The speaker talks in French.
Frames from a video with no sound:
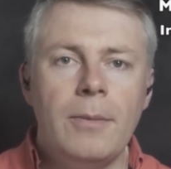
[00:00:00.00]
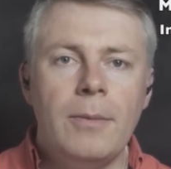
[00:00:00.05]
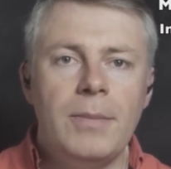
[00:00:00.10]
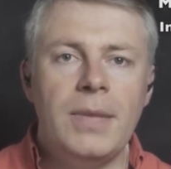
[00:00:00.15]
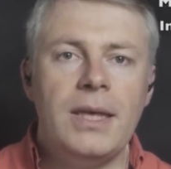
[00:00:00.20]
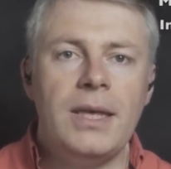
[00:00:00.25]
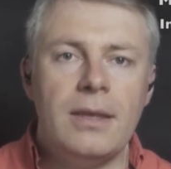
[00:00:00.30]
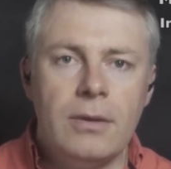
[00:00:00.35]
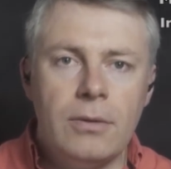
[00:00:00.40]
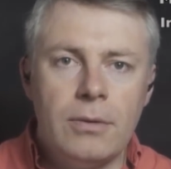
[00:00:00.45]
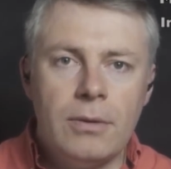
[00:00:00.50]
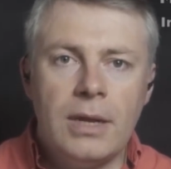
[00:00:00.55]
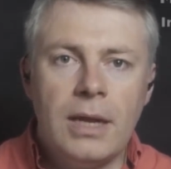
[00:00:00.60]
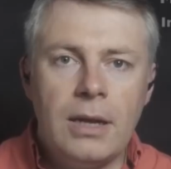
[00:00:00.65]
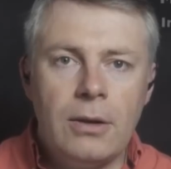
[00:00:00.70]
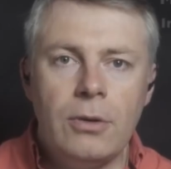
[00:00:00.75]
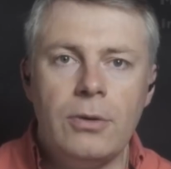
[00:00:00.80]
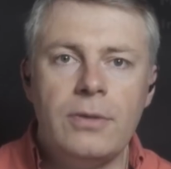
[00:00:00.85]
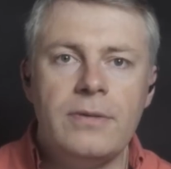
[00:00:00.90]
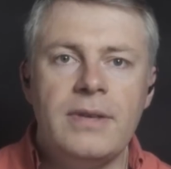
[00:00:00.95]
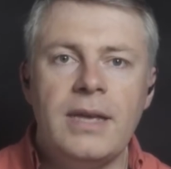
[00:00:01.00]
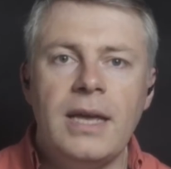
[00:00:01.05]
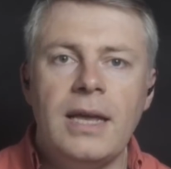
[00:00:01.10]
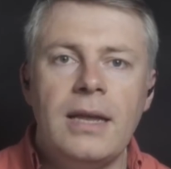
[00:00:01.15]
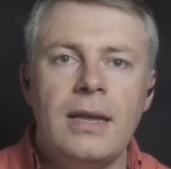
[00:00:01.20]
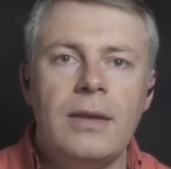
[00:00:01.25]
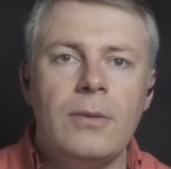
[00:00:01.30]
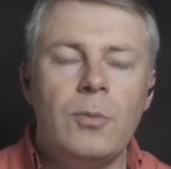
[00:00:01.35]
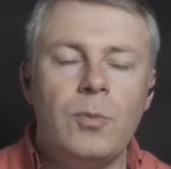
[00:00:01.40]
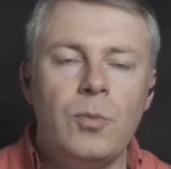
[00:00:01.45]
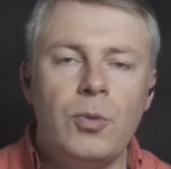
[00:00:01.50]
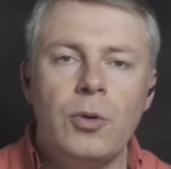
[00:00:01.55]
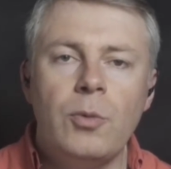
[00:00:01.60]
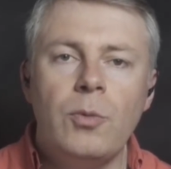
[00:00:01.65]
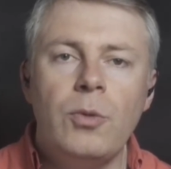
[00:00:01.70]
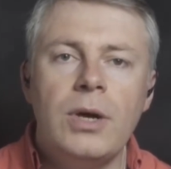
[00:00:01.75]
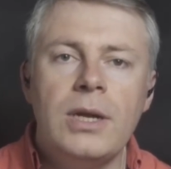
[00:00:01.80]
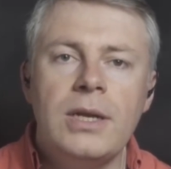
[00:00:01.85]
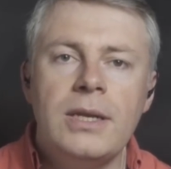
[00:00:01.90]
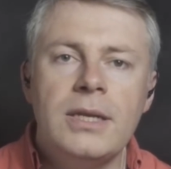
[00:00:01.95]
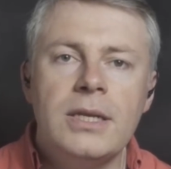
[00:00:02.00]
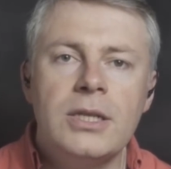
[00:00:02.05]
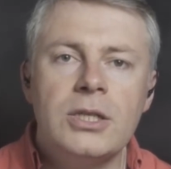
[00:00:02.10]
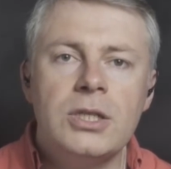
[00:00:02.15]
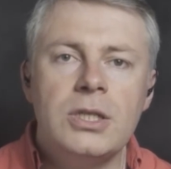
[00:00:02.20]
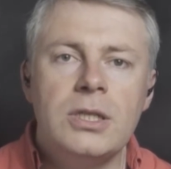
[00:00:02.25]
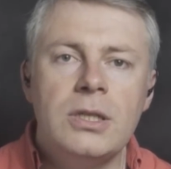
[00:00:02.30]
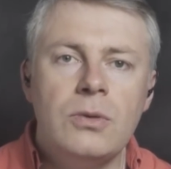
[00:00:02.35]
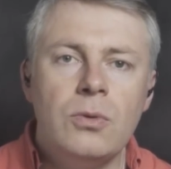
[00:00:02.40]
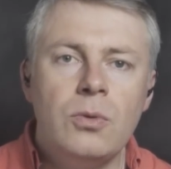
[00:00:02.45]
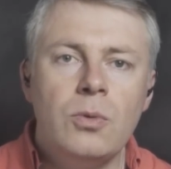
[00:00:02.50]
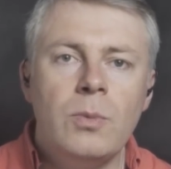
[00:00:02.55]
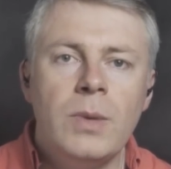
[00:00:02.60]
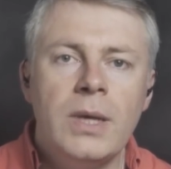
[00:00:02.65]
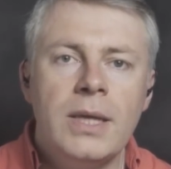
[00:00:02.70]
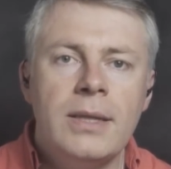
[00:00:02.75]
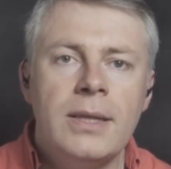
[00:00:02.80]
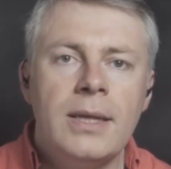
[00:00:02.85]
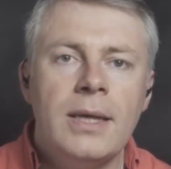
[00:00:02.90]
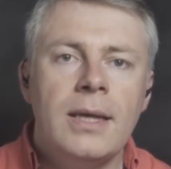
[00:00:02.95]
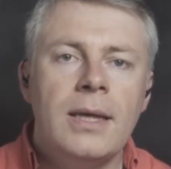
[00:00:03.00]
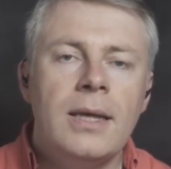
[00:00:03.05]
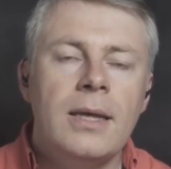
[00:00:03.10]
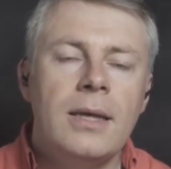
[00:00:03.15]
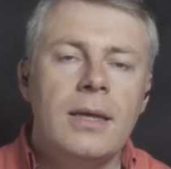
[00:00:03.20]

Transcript: mais euh, là alors c'est purement à l'énergie humaine.